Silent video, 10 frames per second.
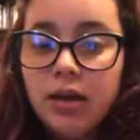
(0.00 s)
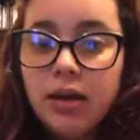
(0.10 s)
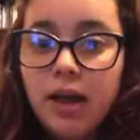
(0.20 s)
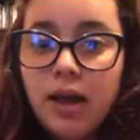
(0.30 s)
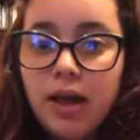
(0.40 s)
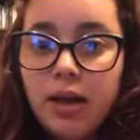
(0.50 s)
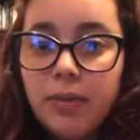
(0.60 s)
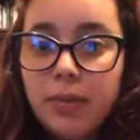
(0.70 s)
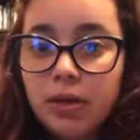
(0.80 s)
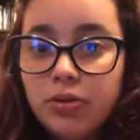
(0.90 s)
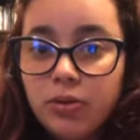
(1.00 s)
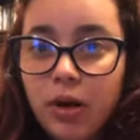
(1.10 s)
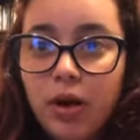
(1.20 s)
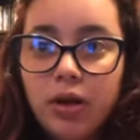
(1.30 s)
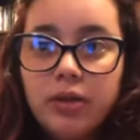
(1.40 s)
é, menos de
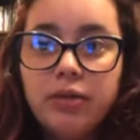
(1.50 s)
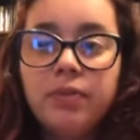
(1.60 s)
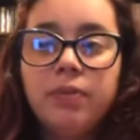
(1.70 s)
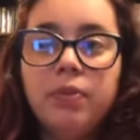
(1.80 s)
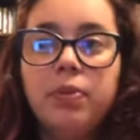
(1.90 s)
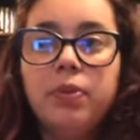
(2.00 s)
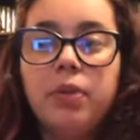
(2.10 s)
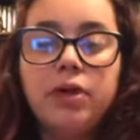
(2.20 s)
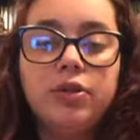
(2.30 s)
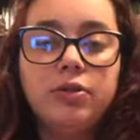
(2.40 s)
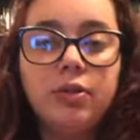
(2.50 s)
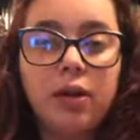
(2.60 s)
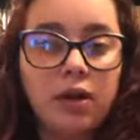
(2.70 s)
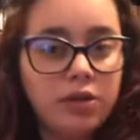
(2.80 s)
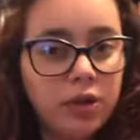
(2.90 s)
uma hora. Por médio,
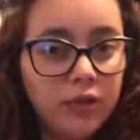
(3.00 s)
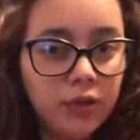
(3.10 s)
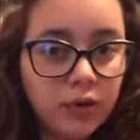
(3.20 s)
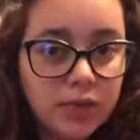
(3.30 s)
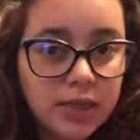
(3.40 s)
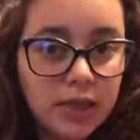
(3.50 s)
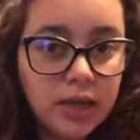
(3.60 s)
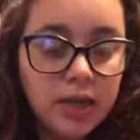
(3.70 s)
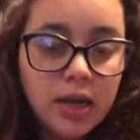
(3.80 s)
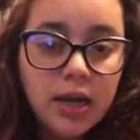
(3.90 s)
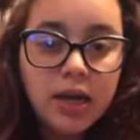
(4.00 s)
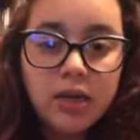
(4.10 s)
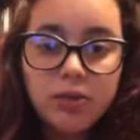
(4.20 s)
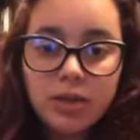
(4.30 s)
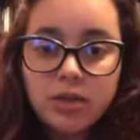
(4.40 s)
acho que eu vou conseguir
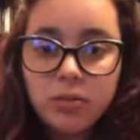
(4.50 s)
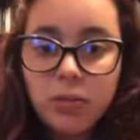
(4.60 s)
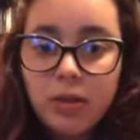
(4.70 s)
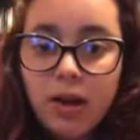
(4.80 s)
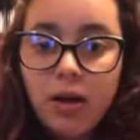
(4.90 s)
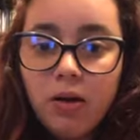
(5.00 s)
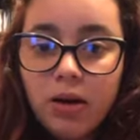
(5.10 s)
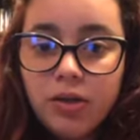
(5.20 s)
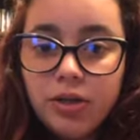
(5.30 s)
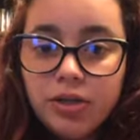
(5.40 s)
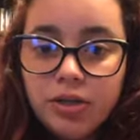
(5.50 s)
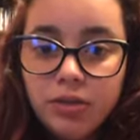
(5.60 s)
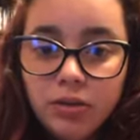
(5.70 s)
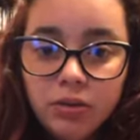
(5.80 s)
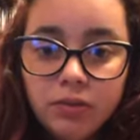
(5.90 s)
ir no máximo meia hora hoje de
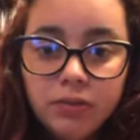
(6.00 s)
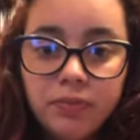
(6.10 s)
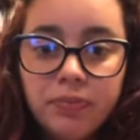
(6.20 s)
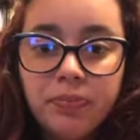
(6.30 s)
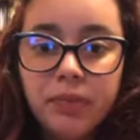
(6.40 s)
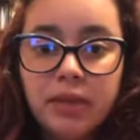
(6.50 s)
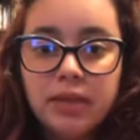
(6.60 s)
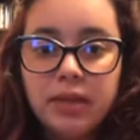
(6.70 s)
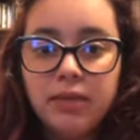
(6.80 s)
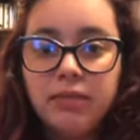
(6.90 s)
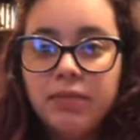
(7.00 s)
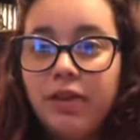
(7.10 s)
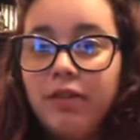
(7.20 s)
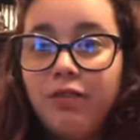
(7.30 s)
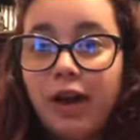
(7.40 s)
novo, nessa
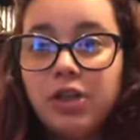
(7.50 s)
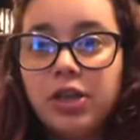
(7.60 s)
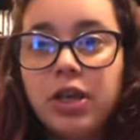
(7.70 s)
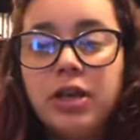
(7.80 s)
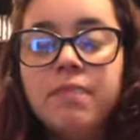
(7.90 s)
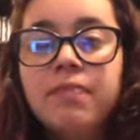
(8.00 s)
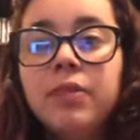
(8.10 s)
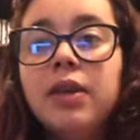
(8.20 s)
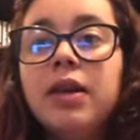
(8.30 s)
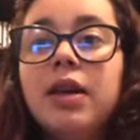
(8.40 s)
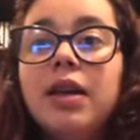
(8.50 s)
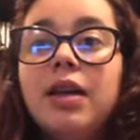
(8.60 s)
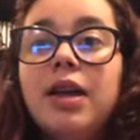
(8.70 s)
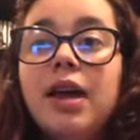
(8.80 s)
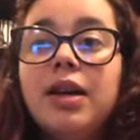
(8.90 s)
faixa aí.
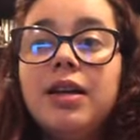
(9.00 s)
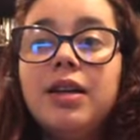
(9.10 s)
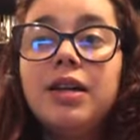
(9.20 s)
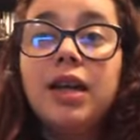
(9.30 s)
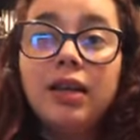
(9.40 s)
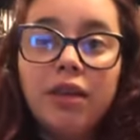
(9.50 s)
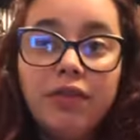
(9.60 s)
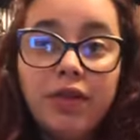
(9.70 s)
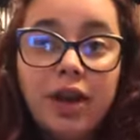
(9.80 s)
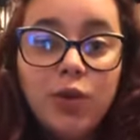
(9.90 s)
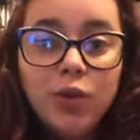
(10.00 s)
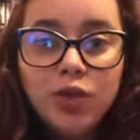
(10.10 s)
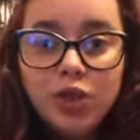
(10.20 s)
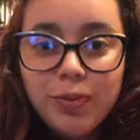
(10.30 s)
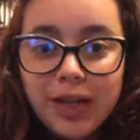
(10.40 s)
E aí, quinta-feira é a
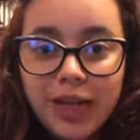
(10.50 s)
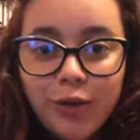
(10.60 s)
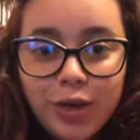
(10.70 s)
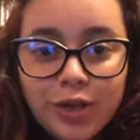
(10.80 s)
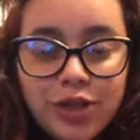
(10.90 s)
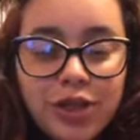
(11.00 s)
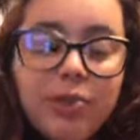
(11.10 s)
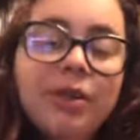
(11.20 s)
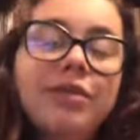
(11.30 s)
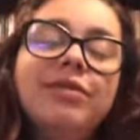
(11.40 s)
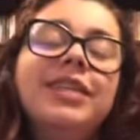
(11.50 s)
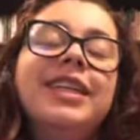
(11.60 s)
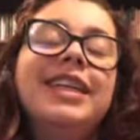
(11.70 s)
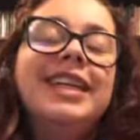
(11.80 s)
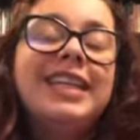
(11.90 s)
última aqui em Curitiba
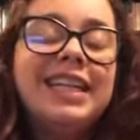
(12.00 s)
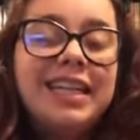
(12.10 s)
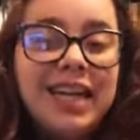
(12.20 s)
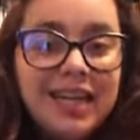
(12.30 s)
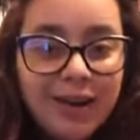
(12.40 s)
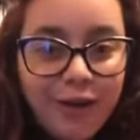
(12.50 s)
e aí eu